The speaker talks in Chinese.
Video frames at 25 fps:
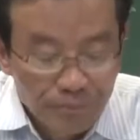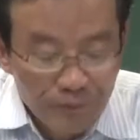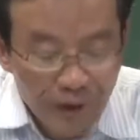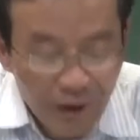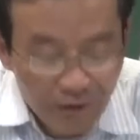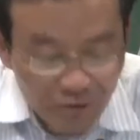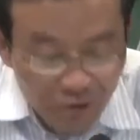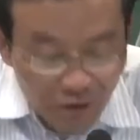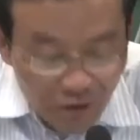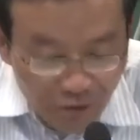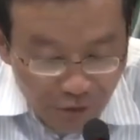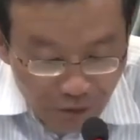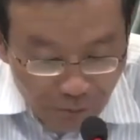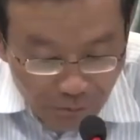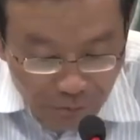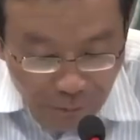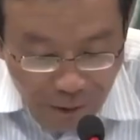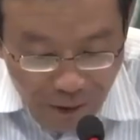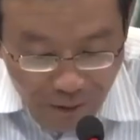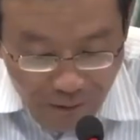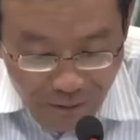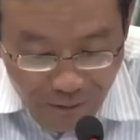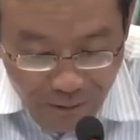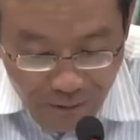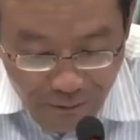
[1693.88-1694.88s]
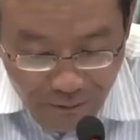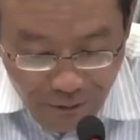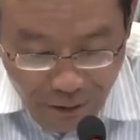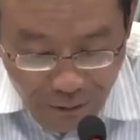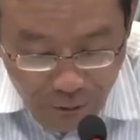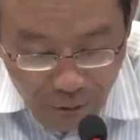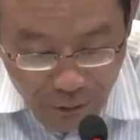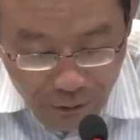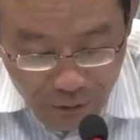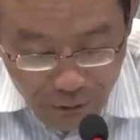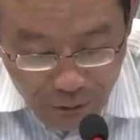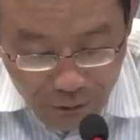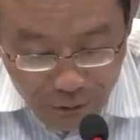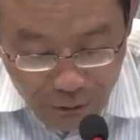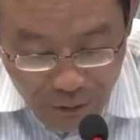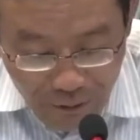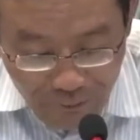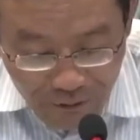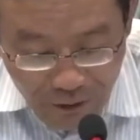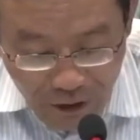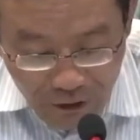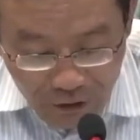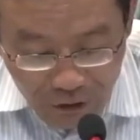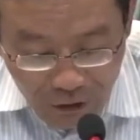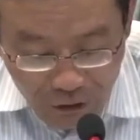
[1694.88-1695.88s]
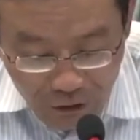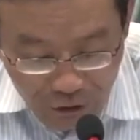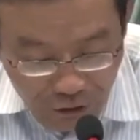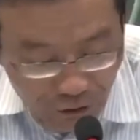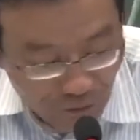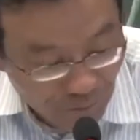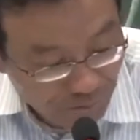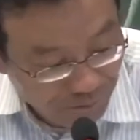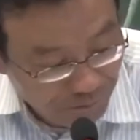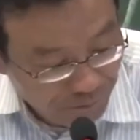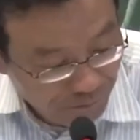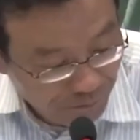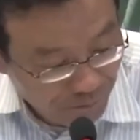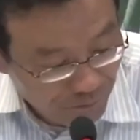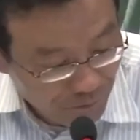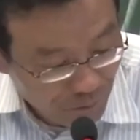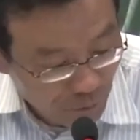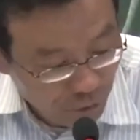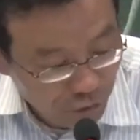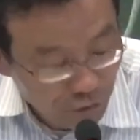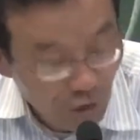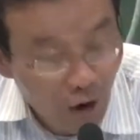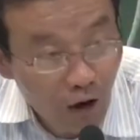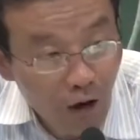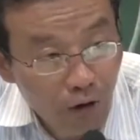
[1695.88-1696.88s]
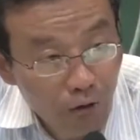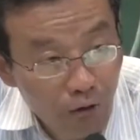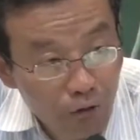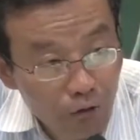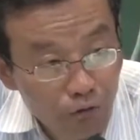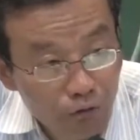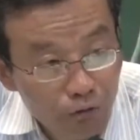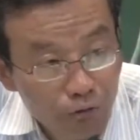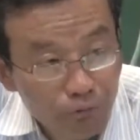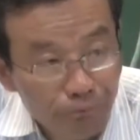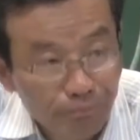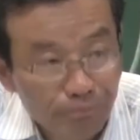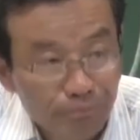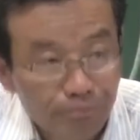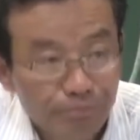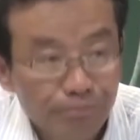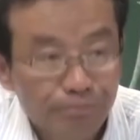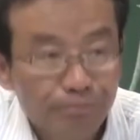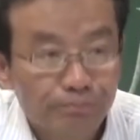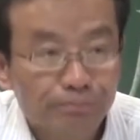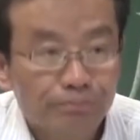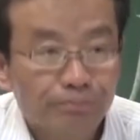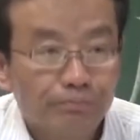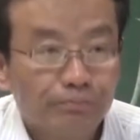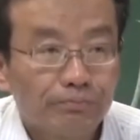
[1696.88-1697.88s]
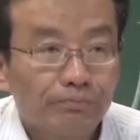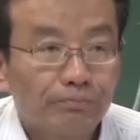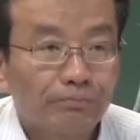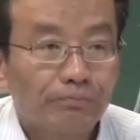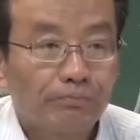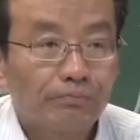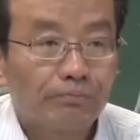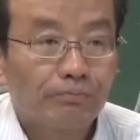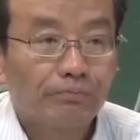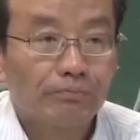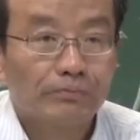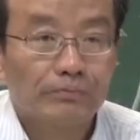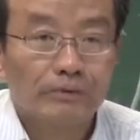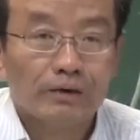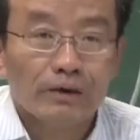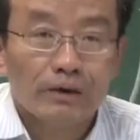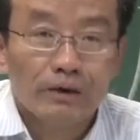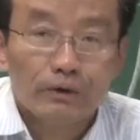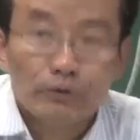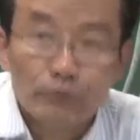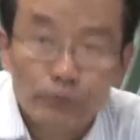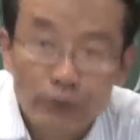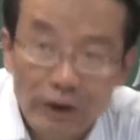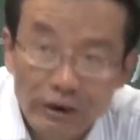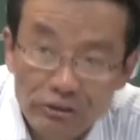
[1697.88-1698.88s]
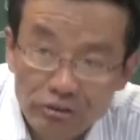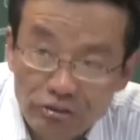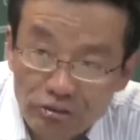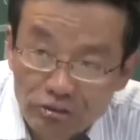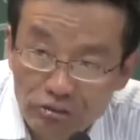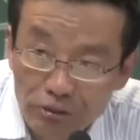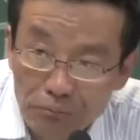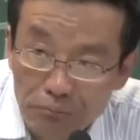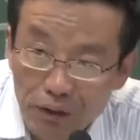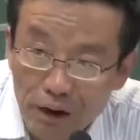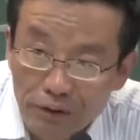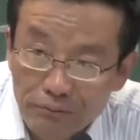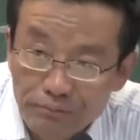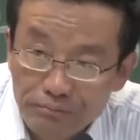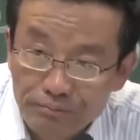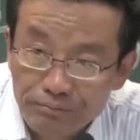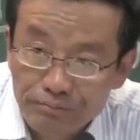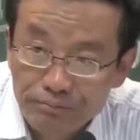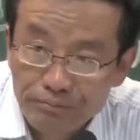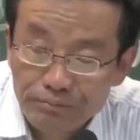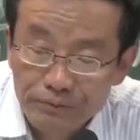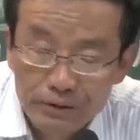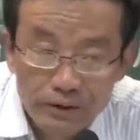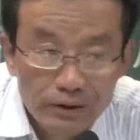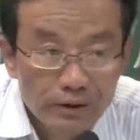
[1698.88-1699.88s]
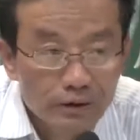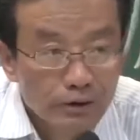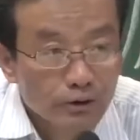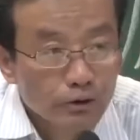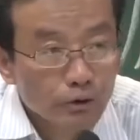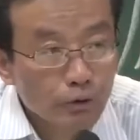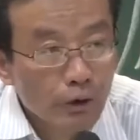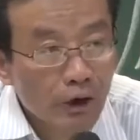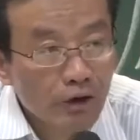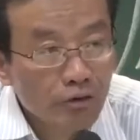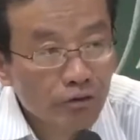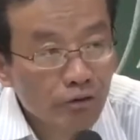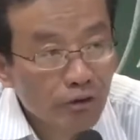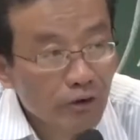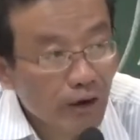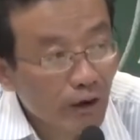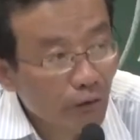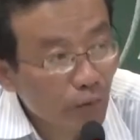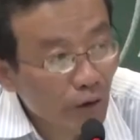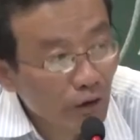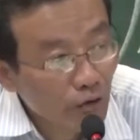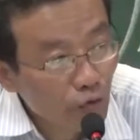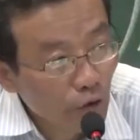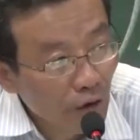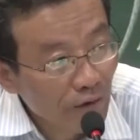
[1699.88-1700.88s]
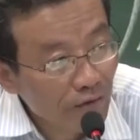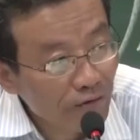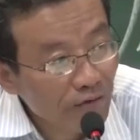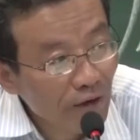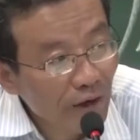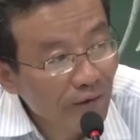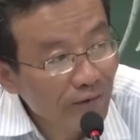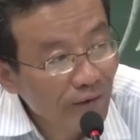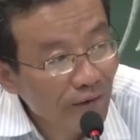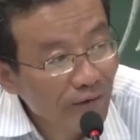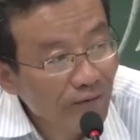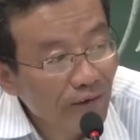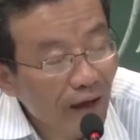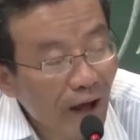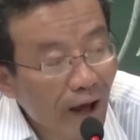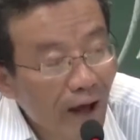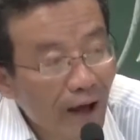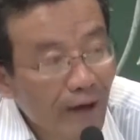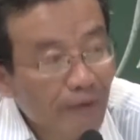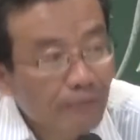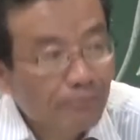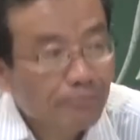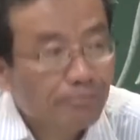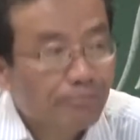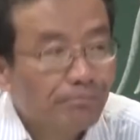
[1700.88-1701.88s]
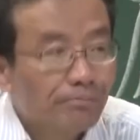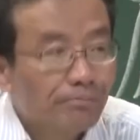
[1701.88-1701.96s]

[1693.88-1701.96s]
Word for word: 他只是把人类的语言当成是符号工具。语言是什么？语言是人类存在的家。